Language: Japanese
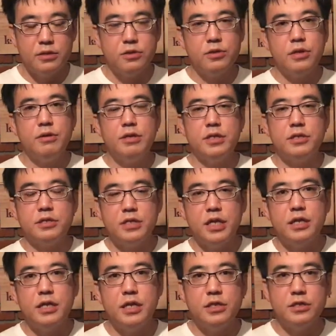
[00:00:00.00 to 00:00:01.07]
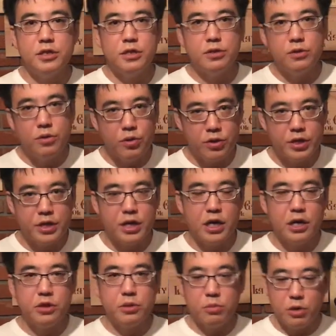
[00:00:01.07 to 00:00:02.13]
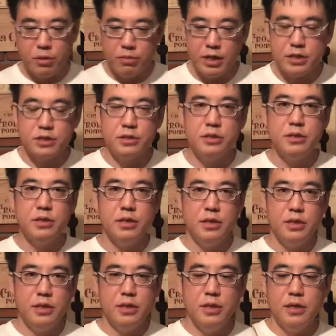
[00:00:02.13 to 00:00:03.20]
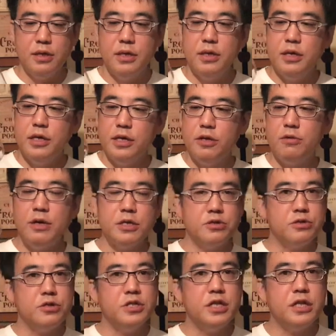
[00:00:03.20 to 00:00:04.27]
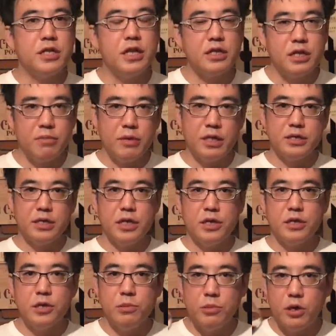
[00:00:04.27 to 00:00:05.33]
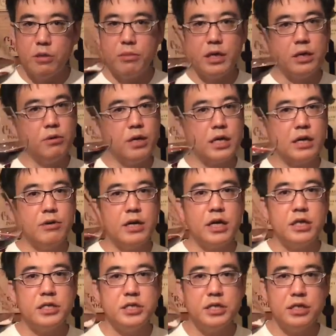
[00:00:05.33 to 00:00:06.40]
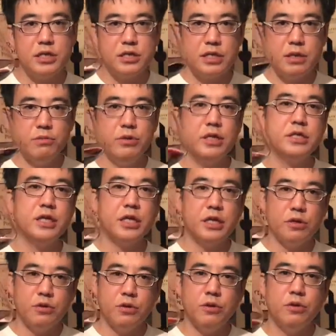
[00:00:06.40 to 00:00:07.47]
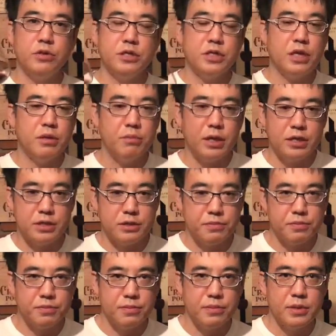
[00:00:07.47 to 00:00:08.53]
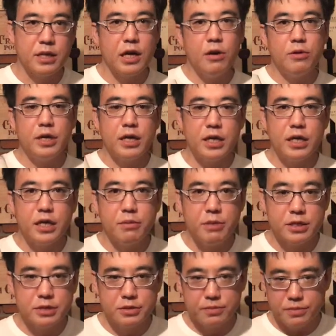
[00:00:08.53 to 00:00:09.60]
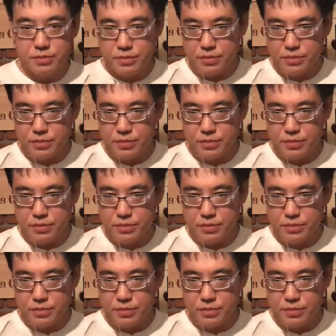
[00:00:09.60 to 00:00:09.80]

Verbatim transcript: それではですねテイスティングの方いきたいと思います色は12年経ってますけれどもまだ若々しいですね紫の色をしています香りからいきます